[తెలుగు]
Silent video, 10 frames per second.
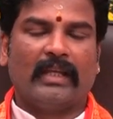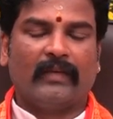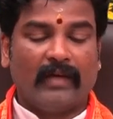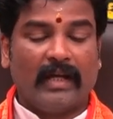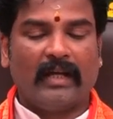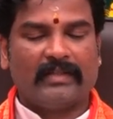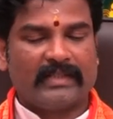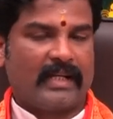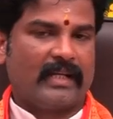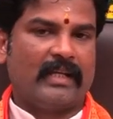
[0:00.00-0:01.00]
వివాహాలు
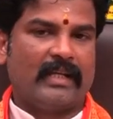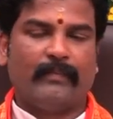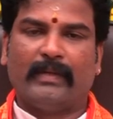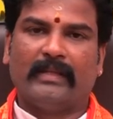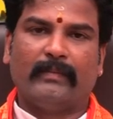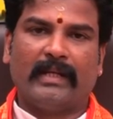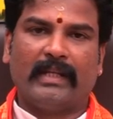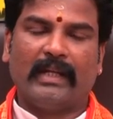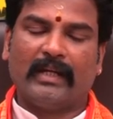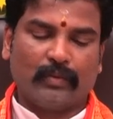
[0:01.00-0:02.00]
జరక్క ఇబ్బంది పడి
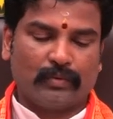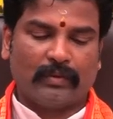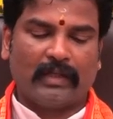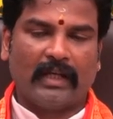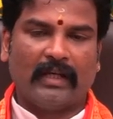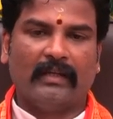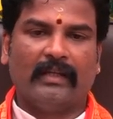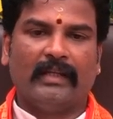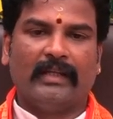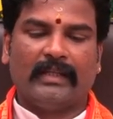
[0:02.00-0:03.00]
లేట్ అవుతున్నా
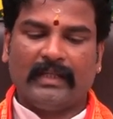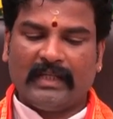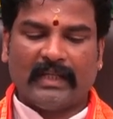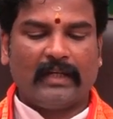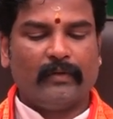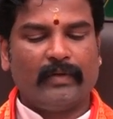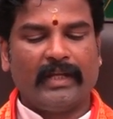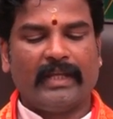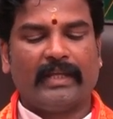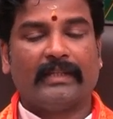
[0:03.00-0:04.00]
ఈ నెల
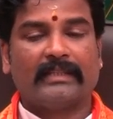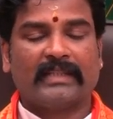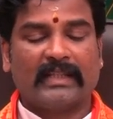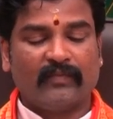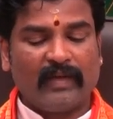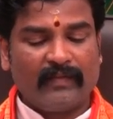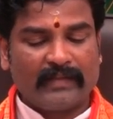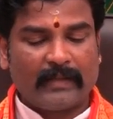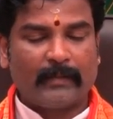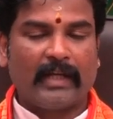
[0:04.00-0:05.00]
నుండి
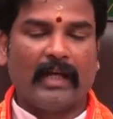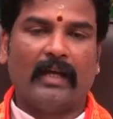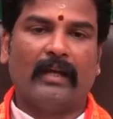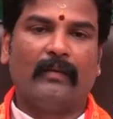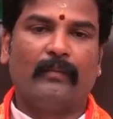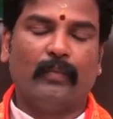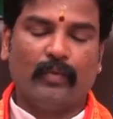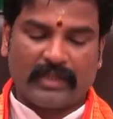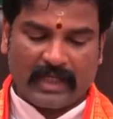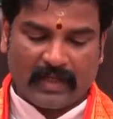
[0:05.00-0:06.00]
సత్వరవృతంగా
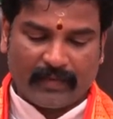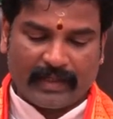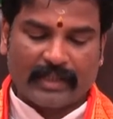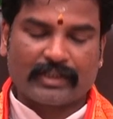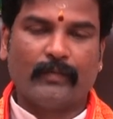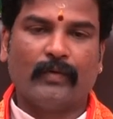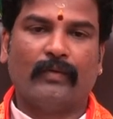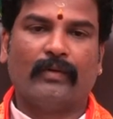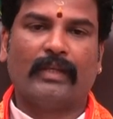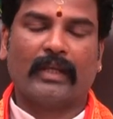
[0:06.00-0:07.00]
పూర్తి అవకాశము
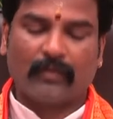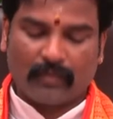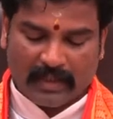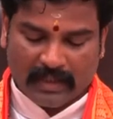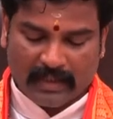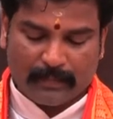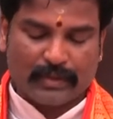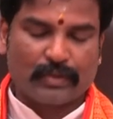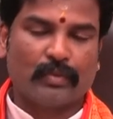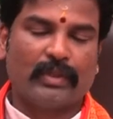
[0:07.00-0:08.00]
ఎక్కువగా
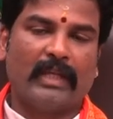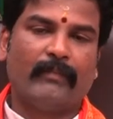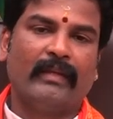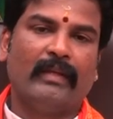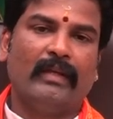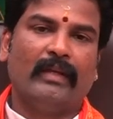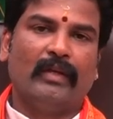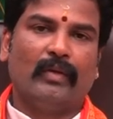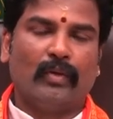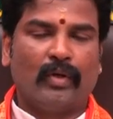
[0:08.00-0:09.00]
కనిపిస్తుంది
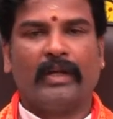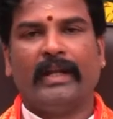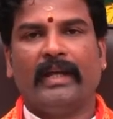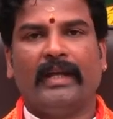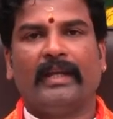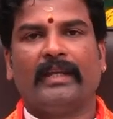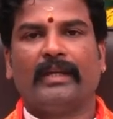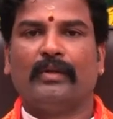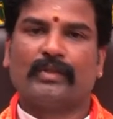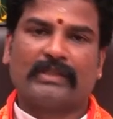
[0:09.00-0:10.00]
లోగడ
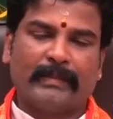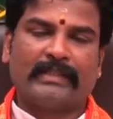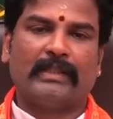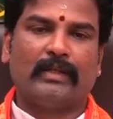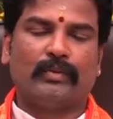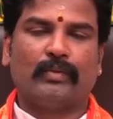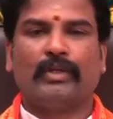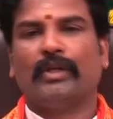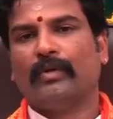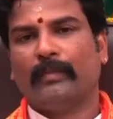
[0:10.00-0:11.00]
ఎన్నో సమస్యలతో ఎన్నో